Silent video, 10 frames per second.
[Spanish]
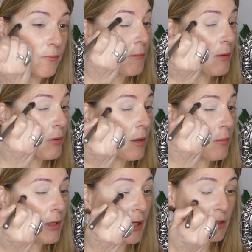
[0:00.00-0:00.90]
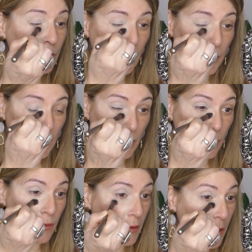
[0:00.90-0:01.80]
me voy a poner así un
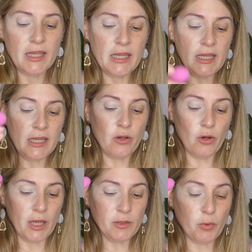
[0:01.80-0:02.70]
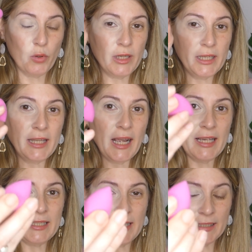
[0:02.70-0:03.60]
poquillo. Y con la
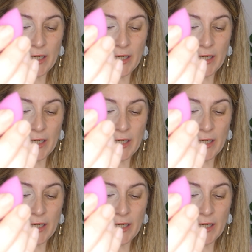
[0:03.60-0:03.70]
esponjita esta